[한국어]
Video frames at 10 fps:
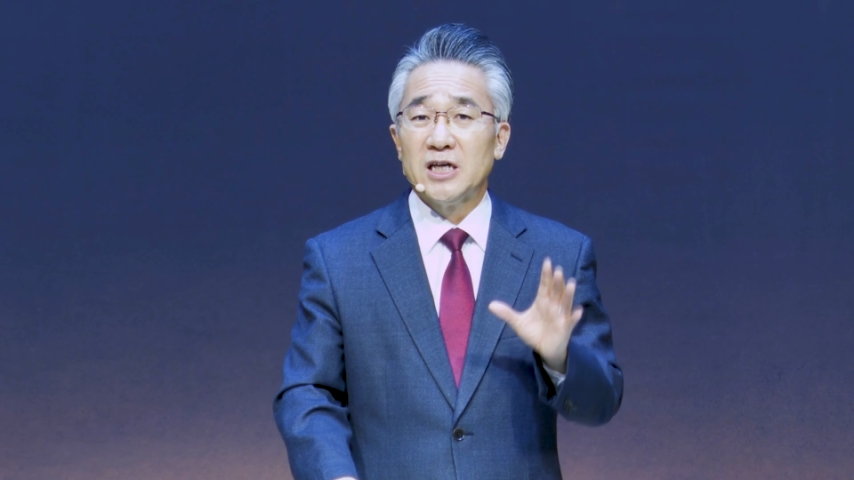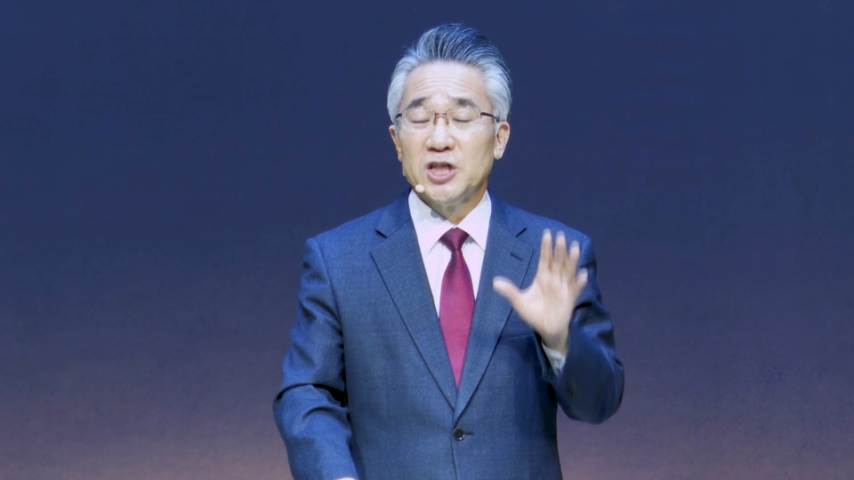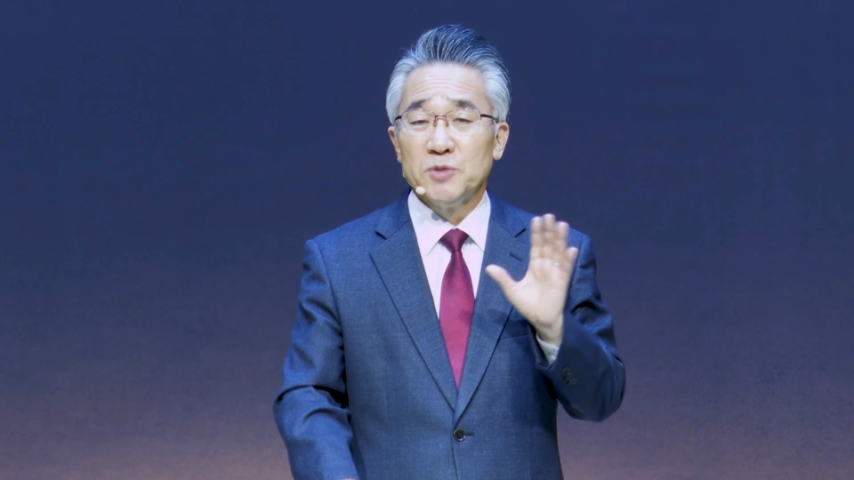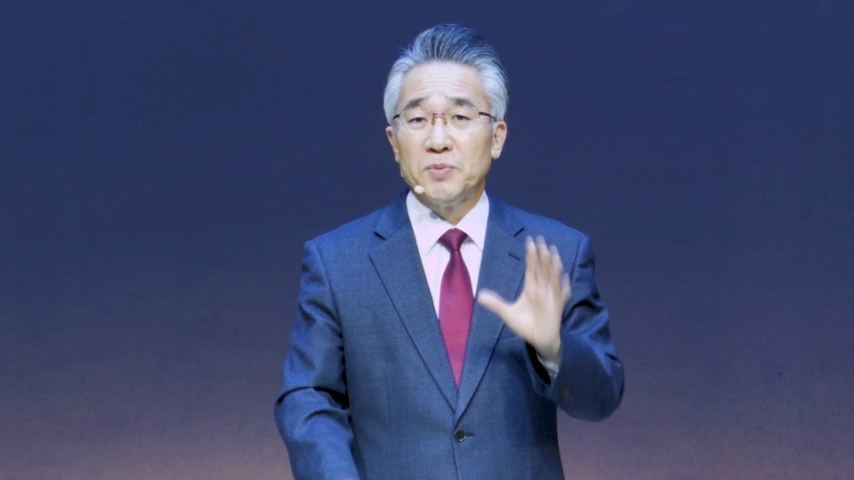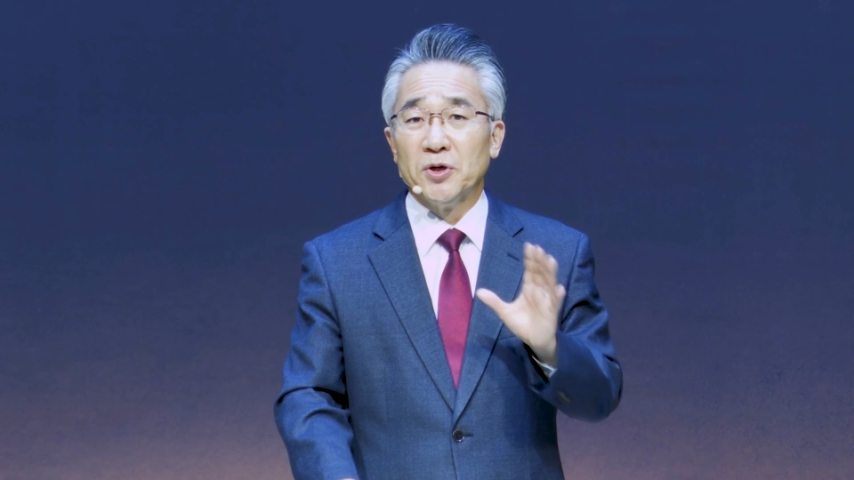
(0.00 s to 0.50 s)
이
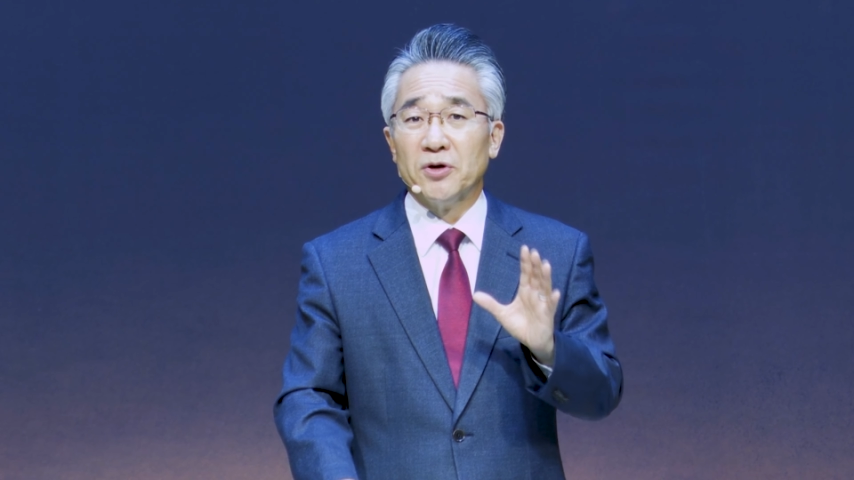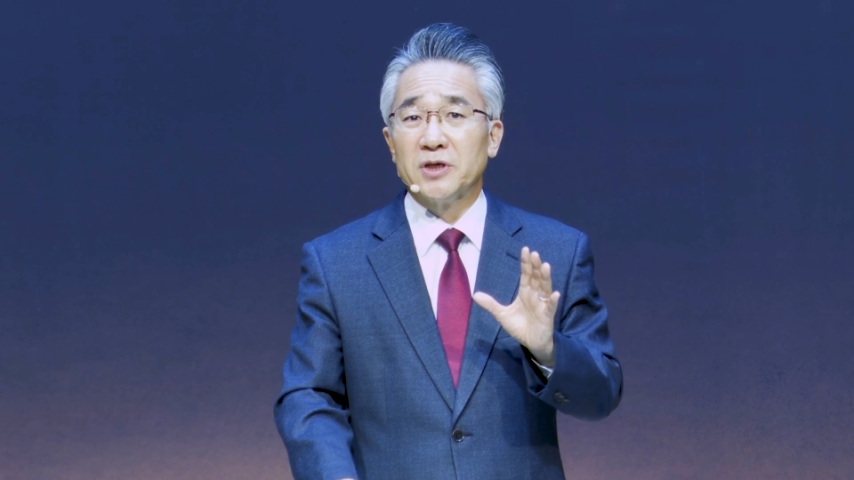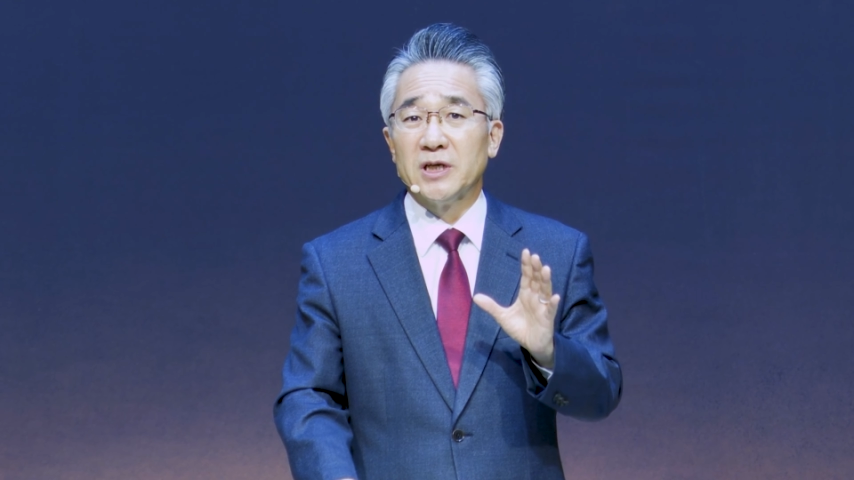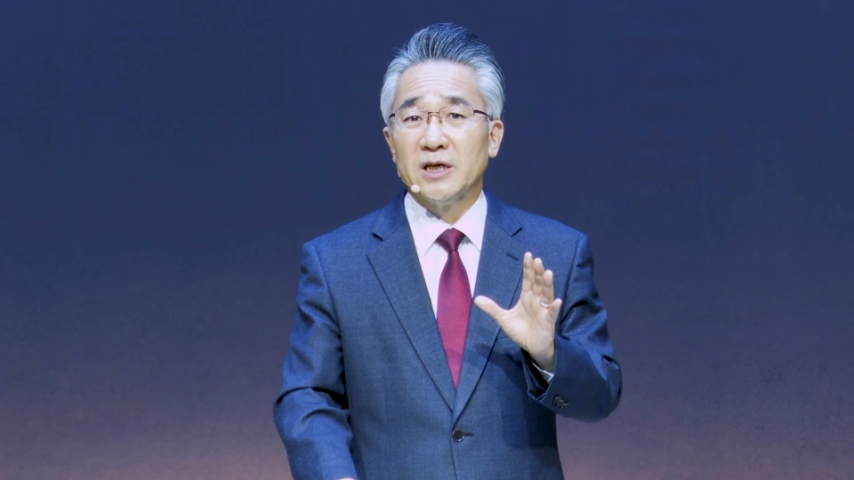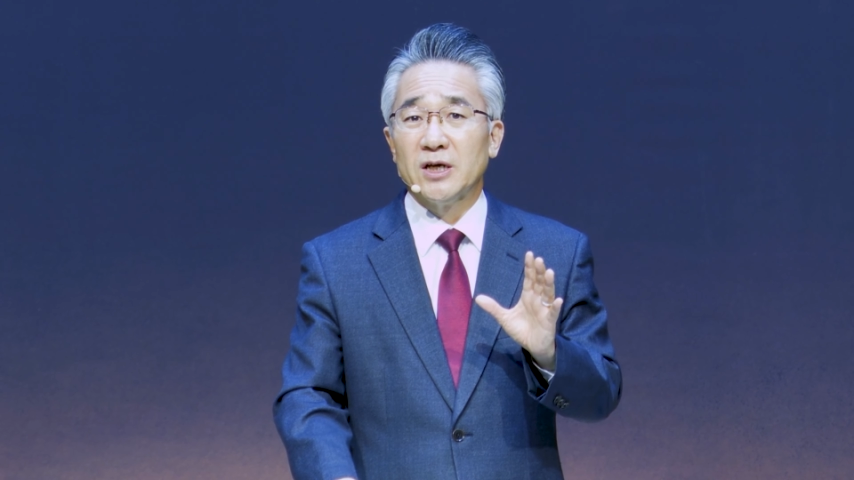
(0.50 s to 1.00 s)

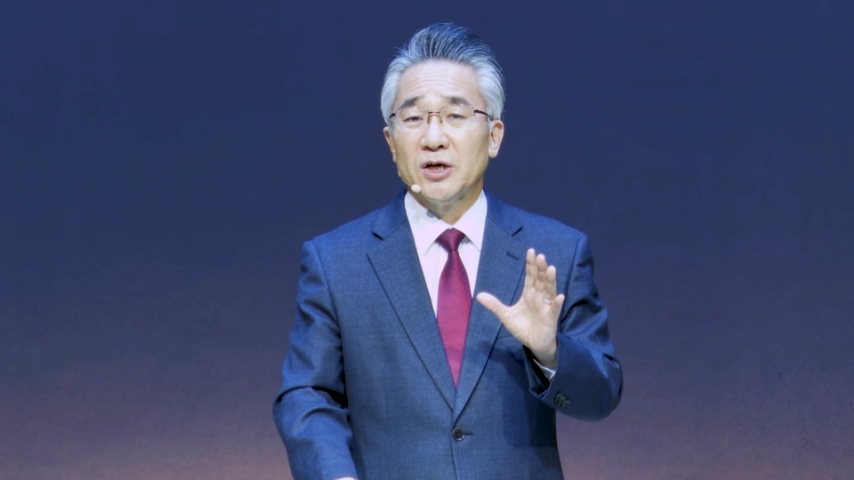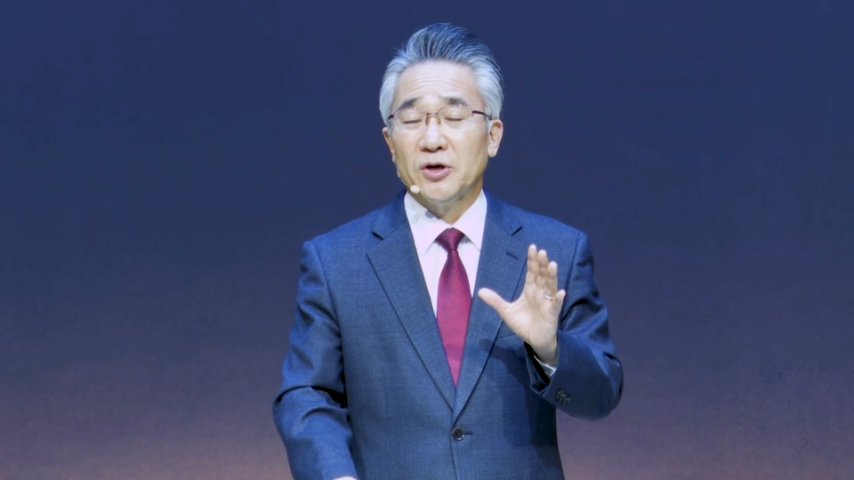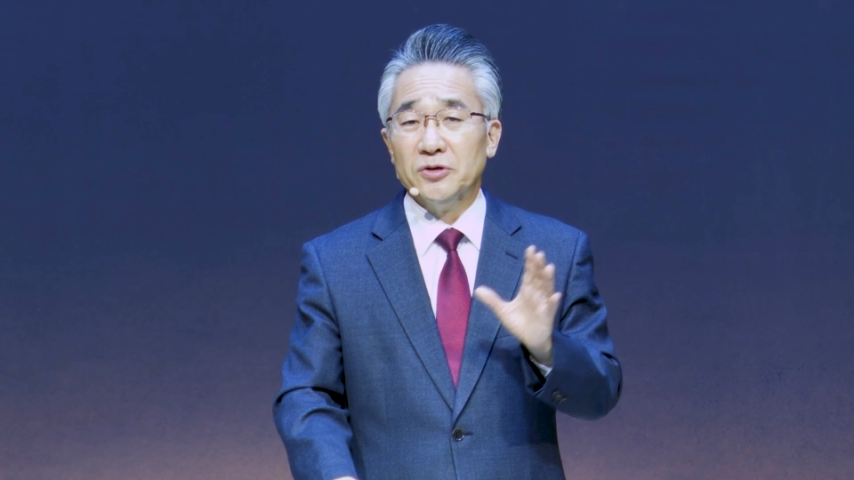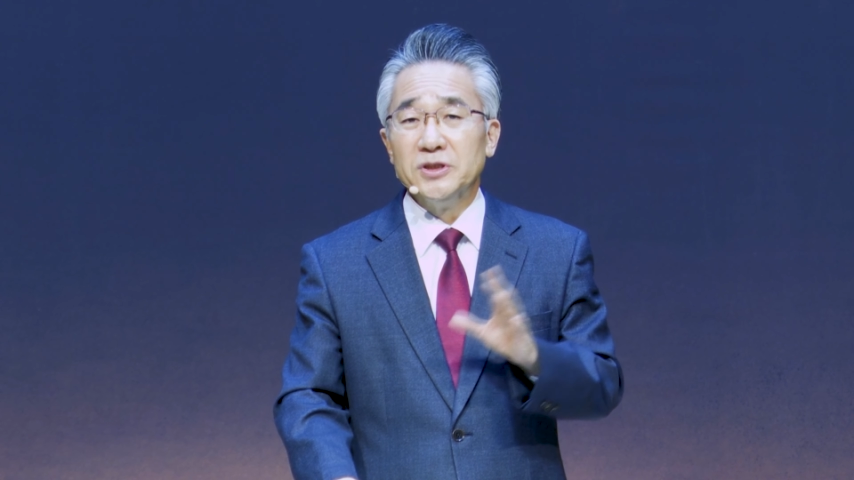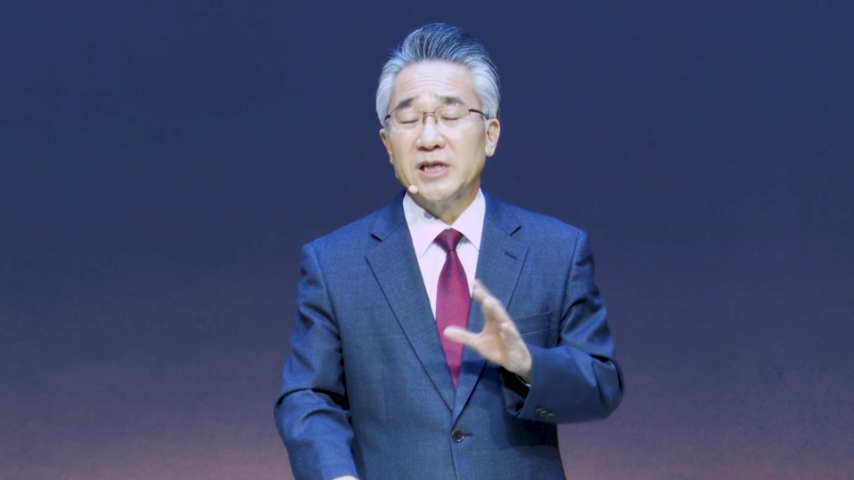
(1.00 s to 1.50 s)
병이 언제